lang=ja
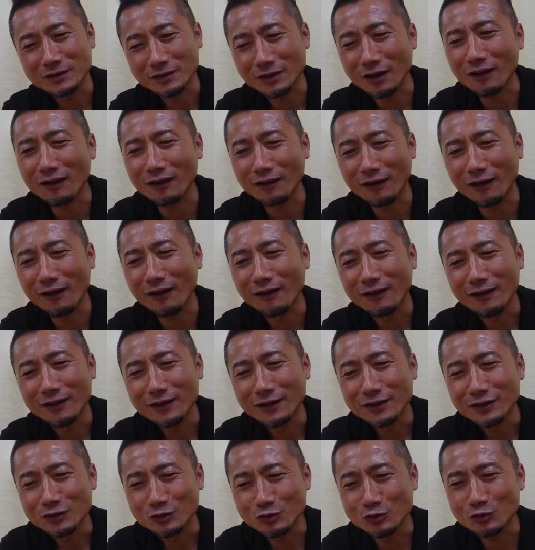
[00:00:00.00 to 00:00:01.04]
だか
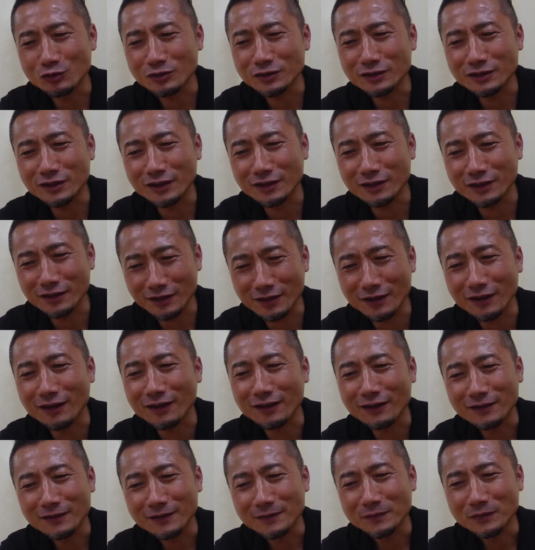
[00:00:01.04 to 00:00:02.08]
ら許してた
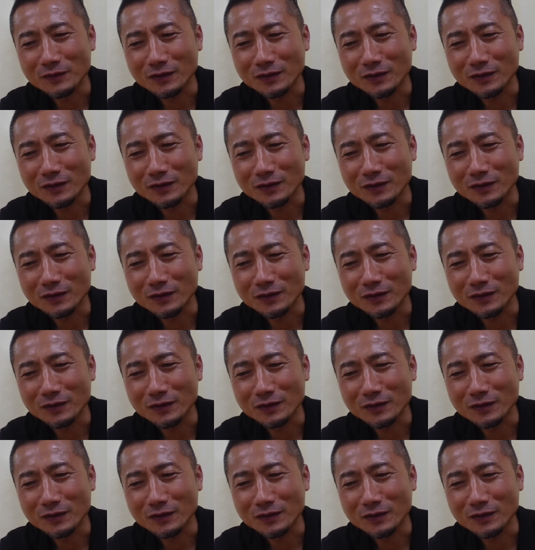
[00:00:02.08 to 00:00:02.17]
ら、